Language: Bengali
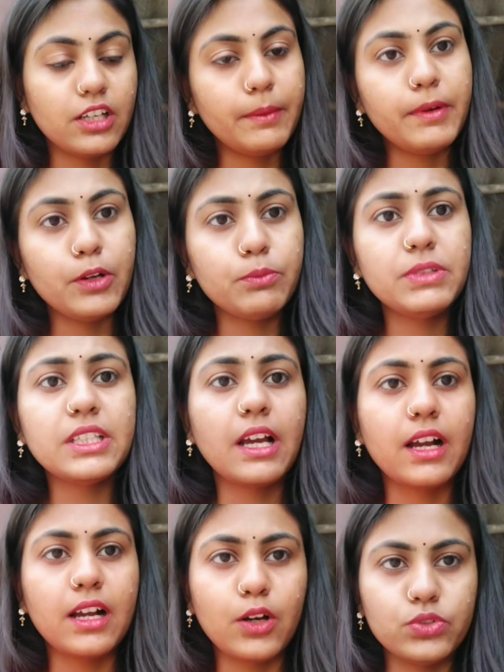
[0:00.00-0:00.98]
লেভেল অবধি
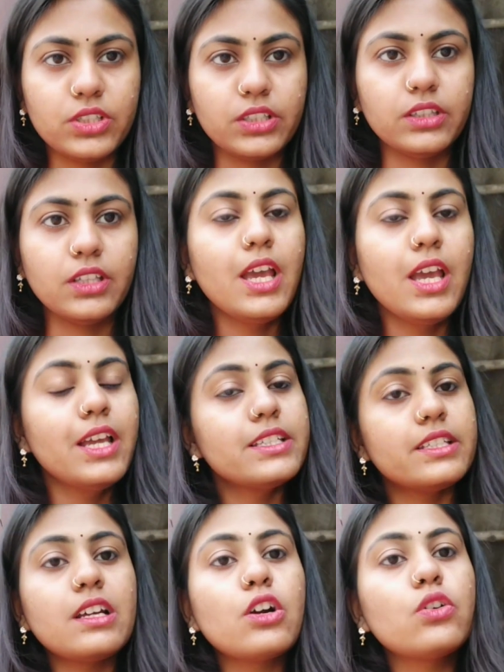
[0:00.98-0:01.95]
থাকা উচিত
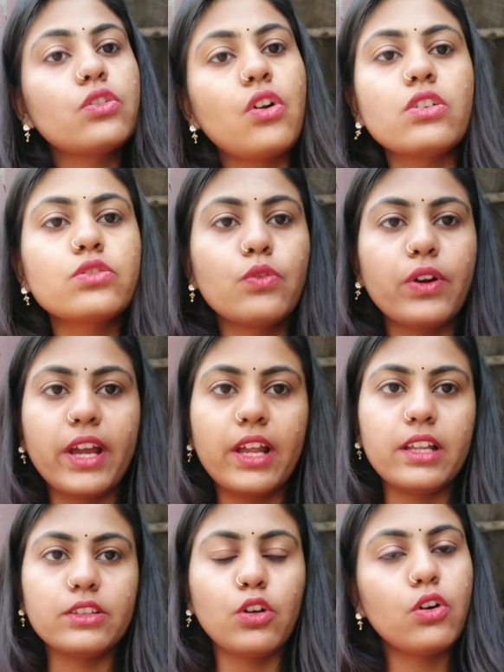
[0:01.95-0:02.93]
সেটা ক্রস করে
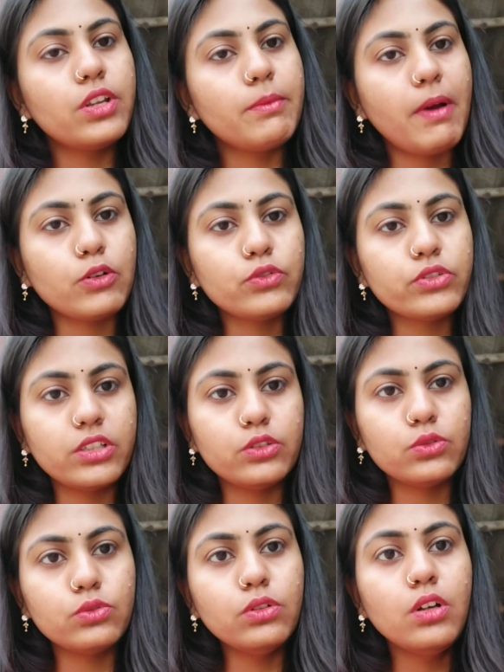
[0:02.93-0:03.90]
গেলে তখনই মানুষ
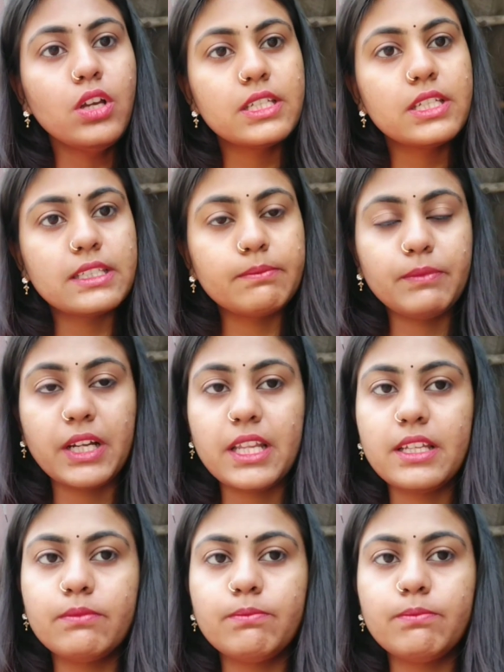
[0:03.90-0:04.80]
কিন্তু মানে